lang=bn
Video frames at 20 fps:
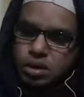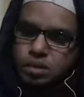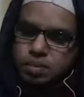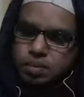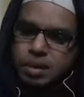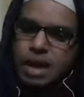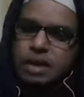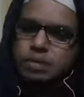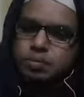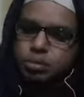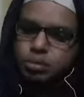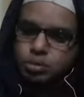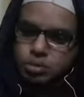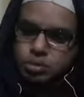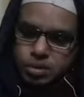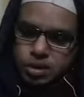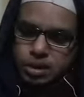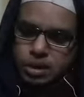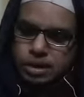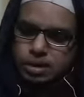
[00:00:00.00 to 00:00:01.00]
প্রাণ পুরুষ
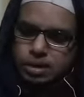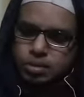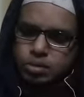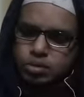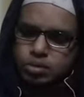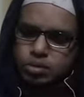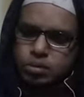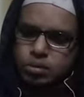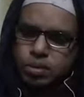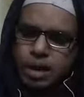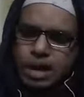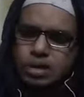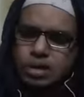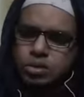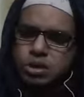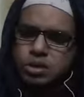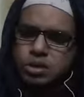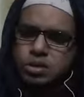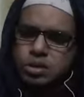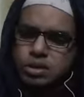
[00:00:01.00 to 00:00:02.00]
বলা হয় এবং খুব
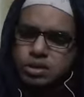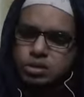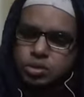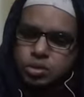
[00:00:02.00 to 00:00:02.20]
আধুনিকতার